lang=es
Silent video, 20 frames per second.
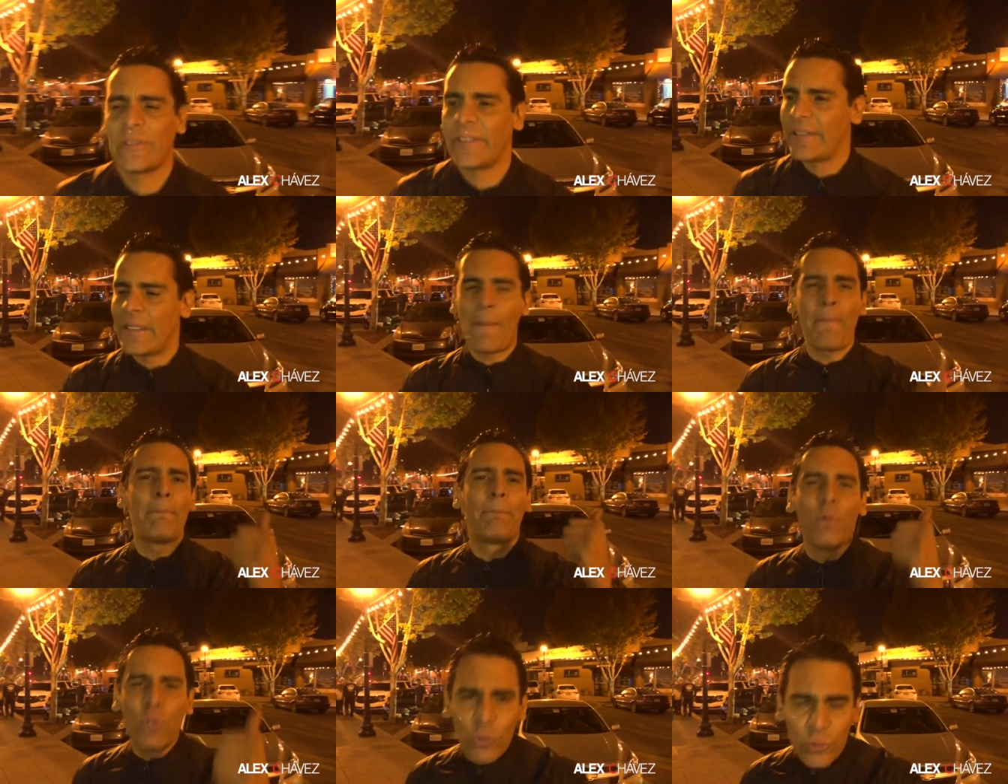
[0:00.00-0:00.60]
Te
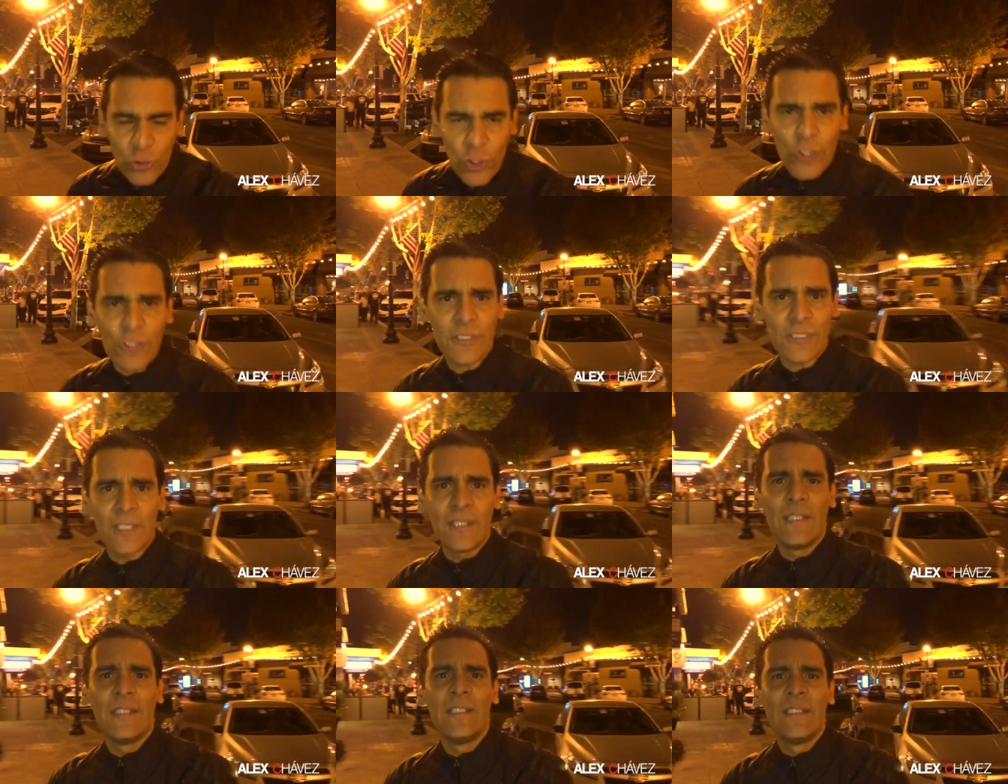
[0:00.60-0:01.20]
dan
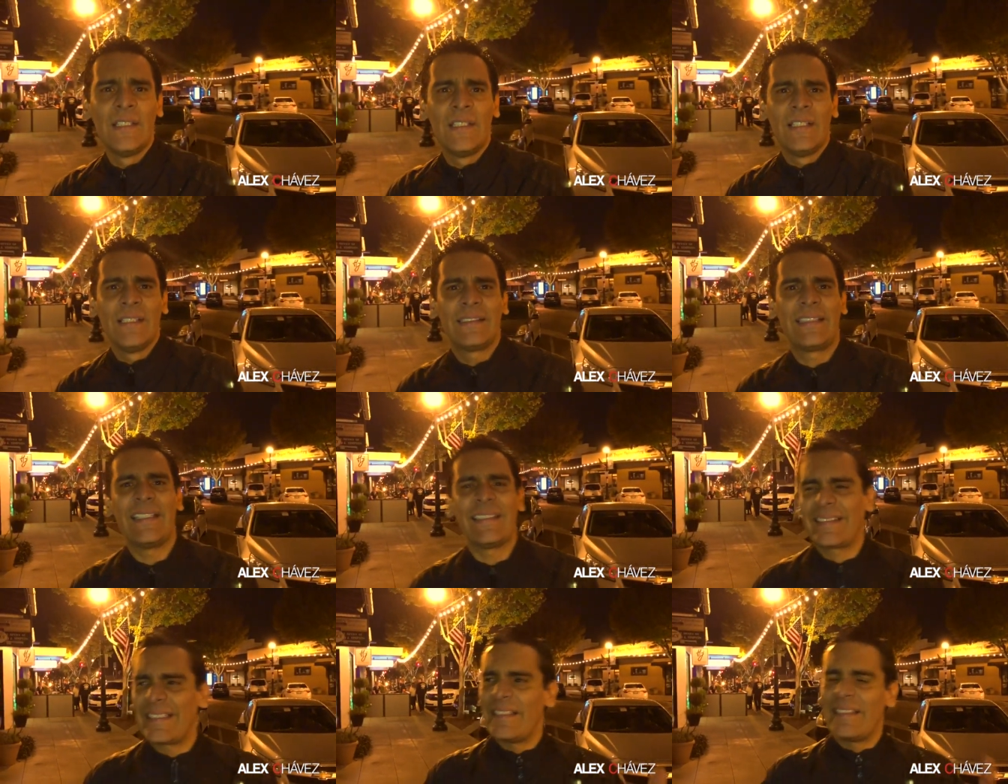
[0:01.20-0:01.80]
puntos.
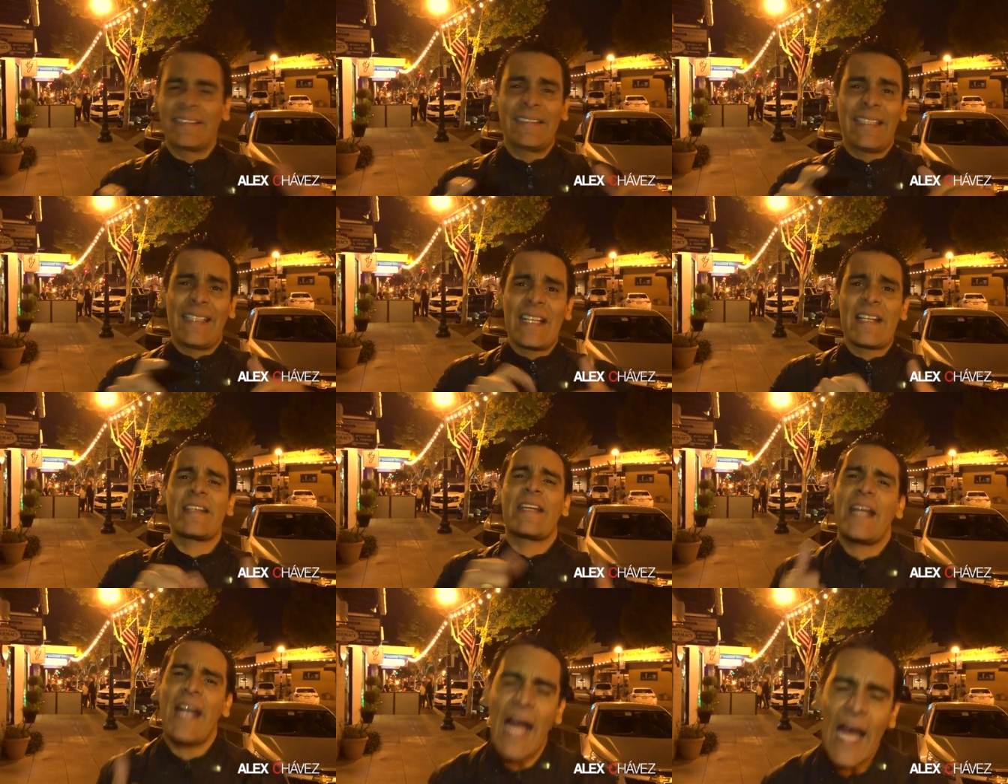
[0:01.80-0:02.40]
Te, te,
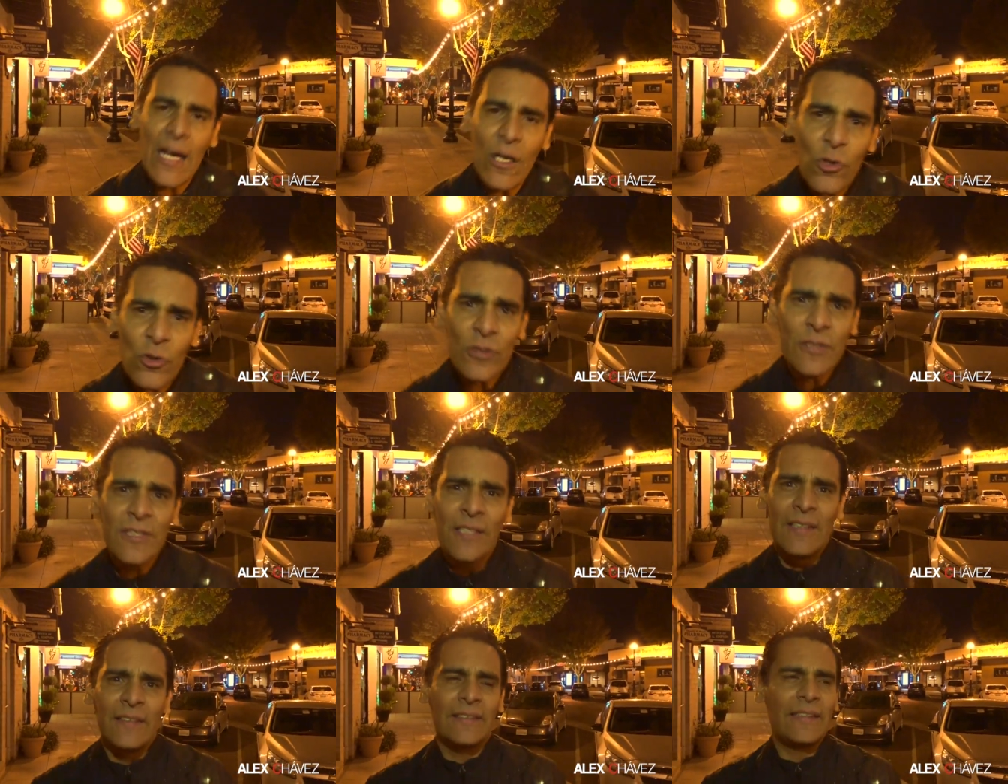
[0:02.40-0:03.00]
dan
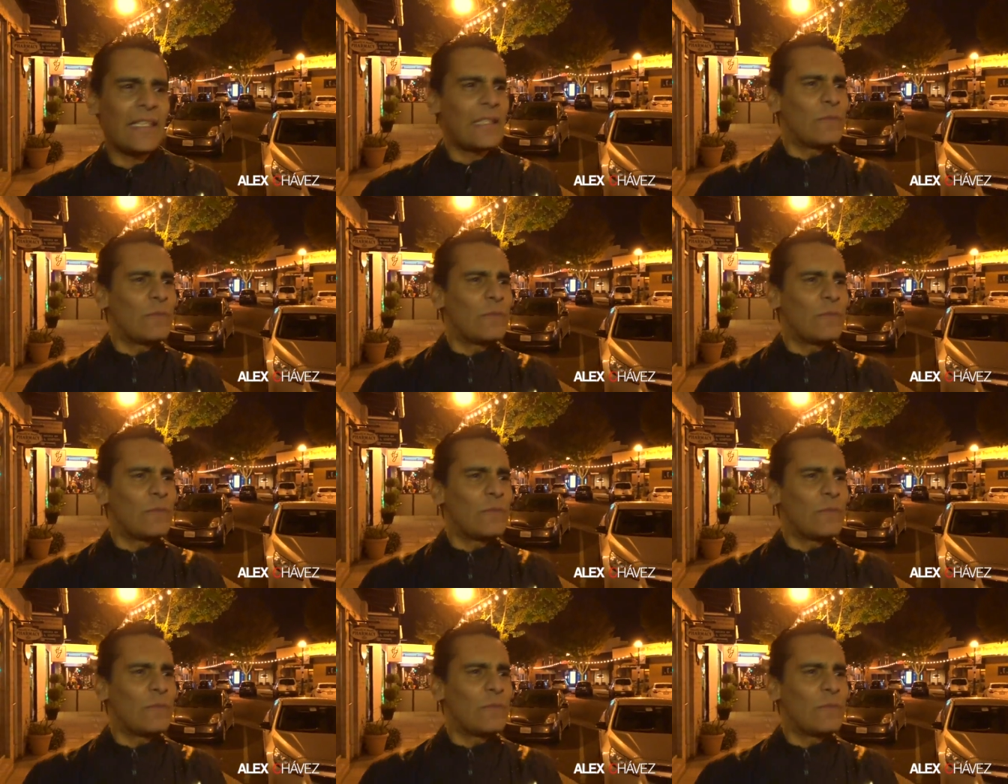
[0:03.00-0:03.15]
regalos, te